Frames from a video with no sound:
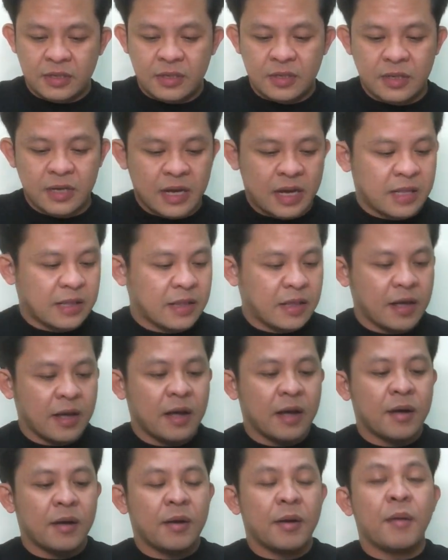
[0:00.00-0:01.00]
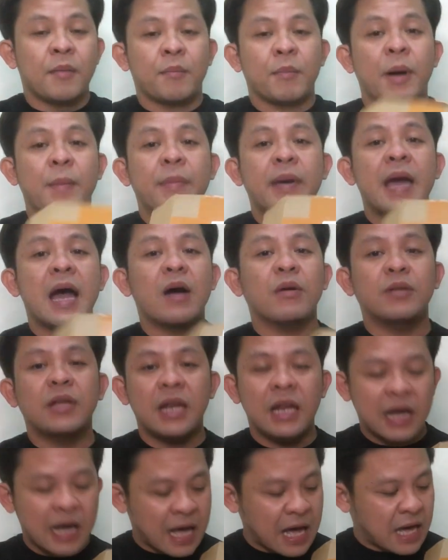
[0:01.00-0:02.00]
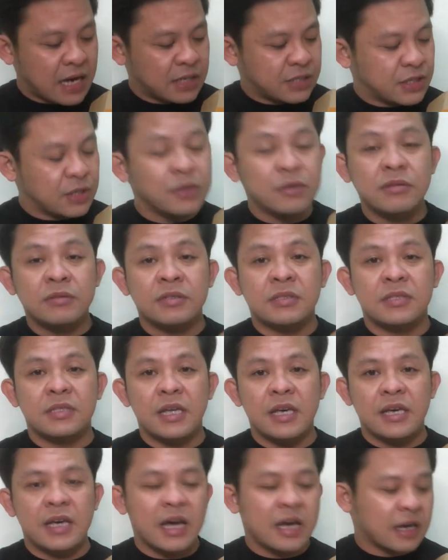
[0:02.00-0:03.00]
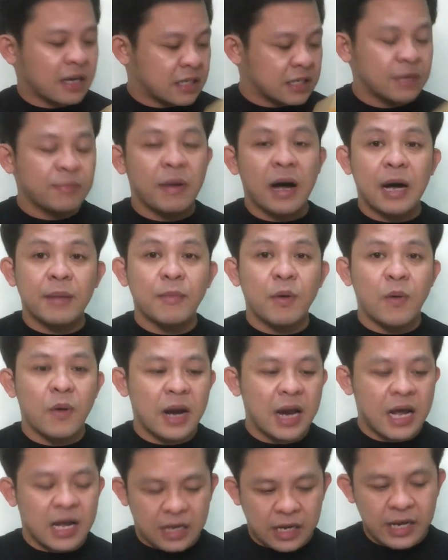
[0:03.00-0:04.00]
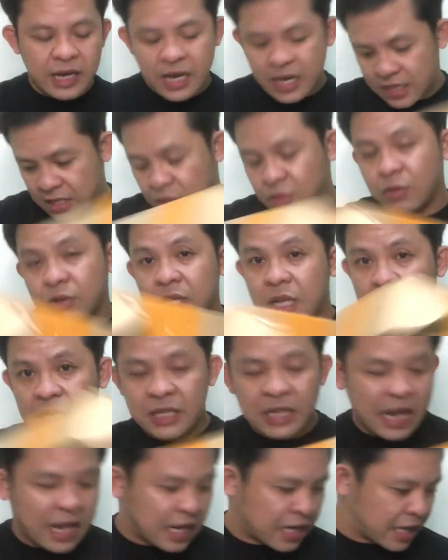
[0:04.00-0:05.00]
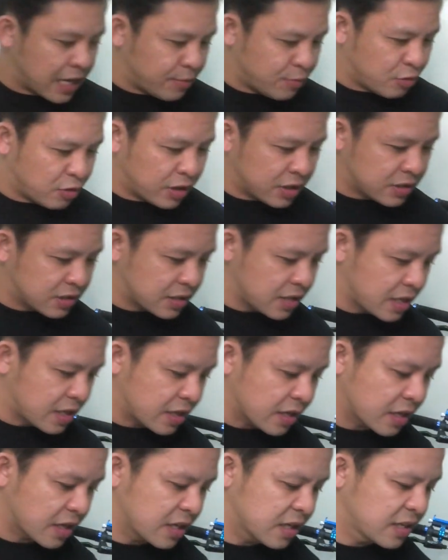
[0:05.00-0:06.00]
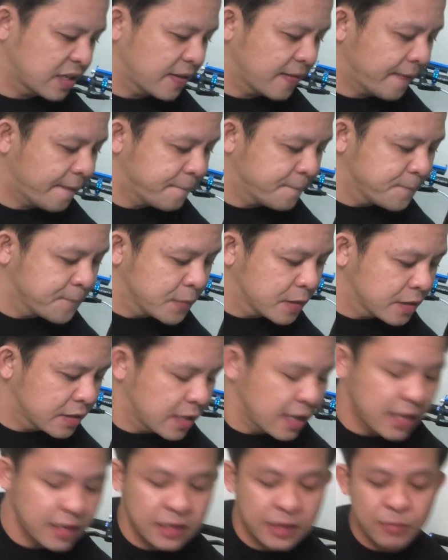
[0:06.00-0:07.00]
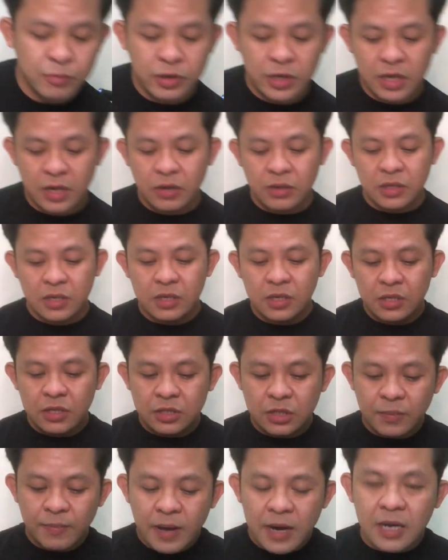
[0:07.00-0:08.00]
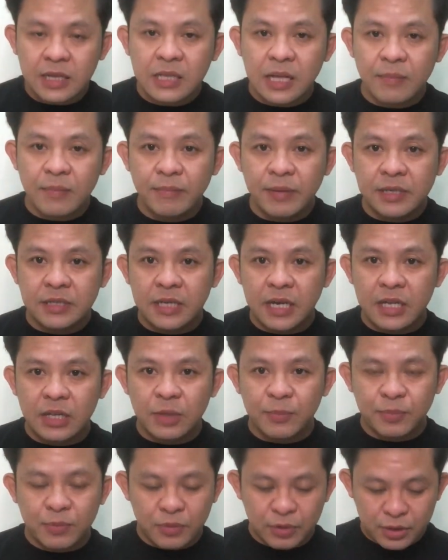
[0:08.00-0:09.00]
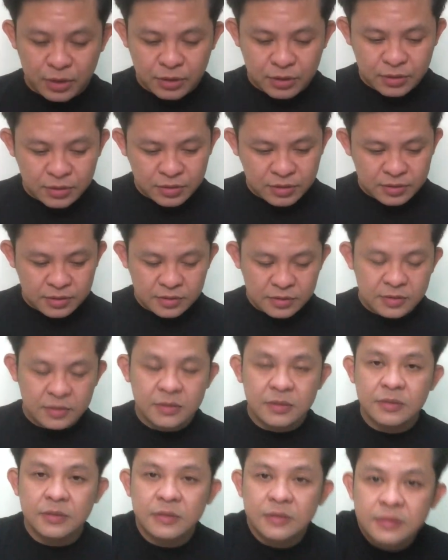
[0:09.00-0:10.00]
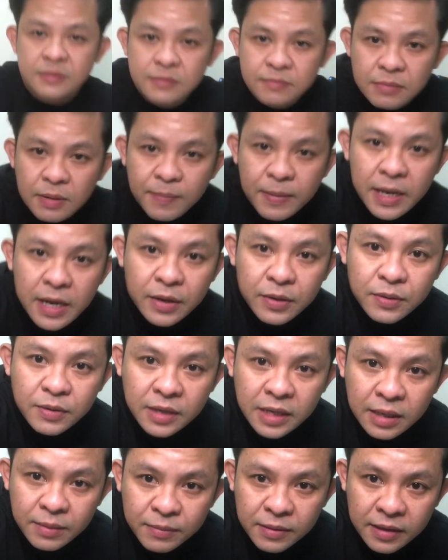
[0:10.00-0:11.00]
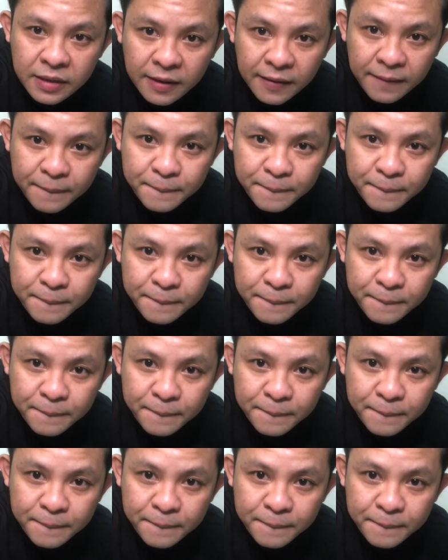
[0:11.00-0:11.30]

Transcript: Yan. Mamaya ako na lang aalisin yung sticker kasi baka mawala. Kaya dito ko na lang lalagay muna yung sticker. Yan, dyan muna yung Sa mga katambex, ito po yung... Baba ko yung camera.